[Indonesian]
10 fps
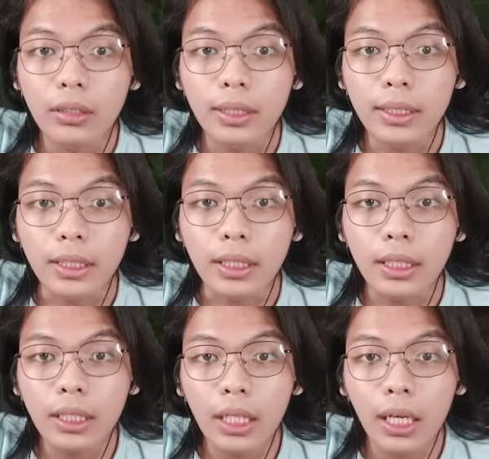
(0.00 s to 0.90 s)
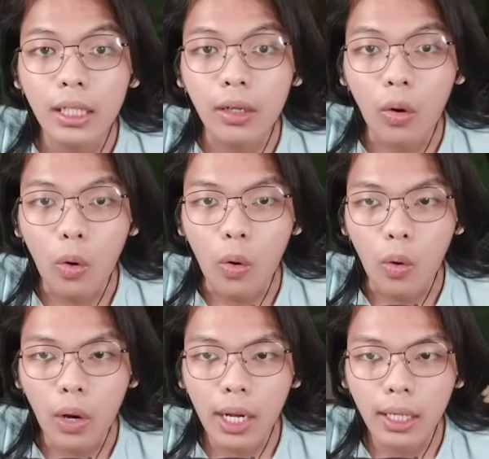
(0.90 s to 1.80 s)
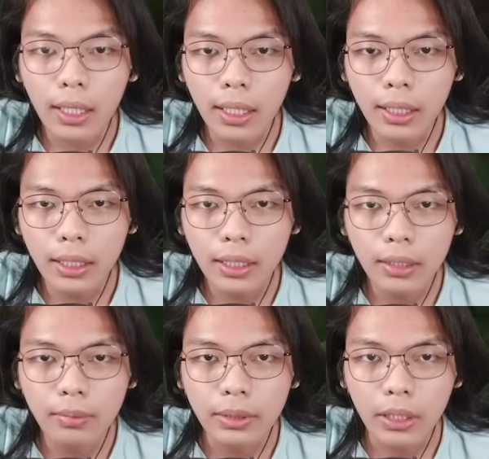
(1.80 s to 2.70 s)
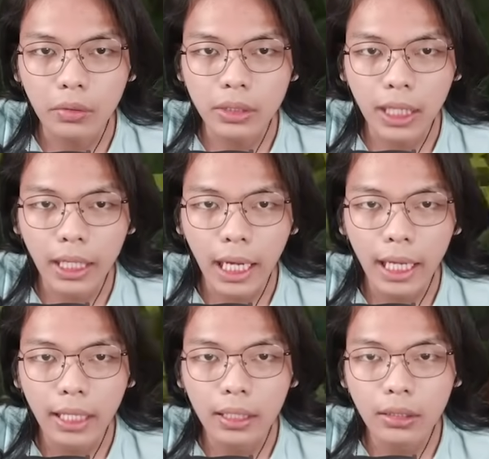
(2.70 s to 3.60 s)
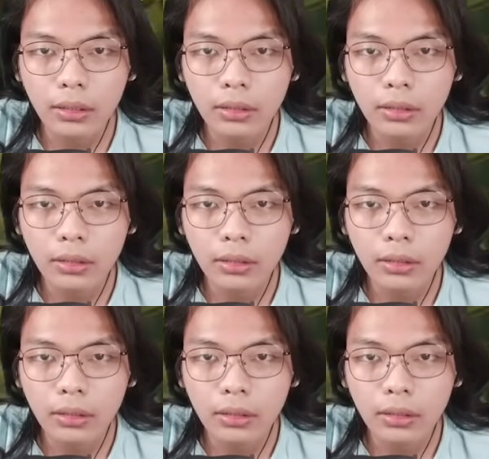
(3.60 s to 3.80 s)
Di sini nggak ada goa kah? Bisa ku cari iron.